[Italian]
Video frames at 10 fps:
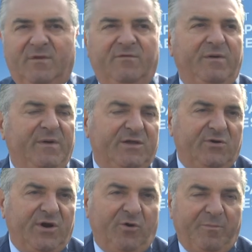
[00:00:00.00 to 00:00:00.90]
ma ovviamente
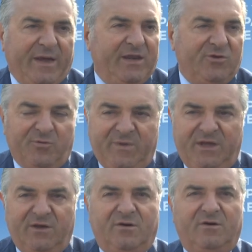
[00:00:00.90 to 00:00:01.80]
non è un merito
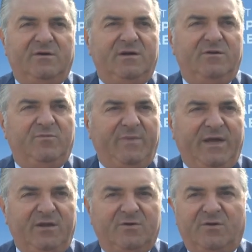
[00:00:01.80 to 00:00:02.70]
mio, è un
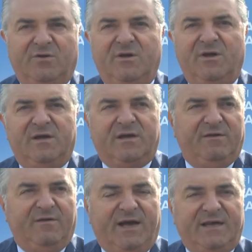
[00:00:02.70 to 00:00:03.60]
merito
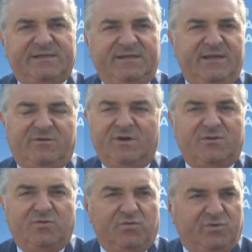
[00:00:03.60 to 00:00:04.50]
che va ascritto a
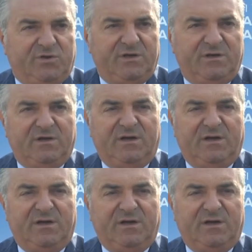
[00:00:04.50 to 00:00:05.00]
tutti,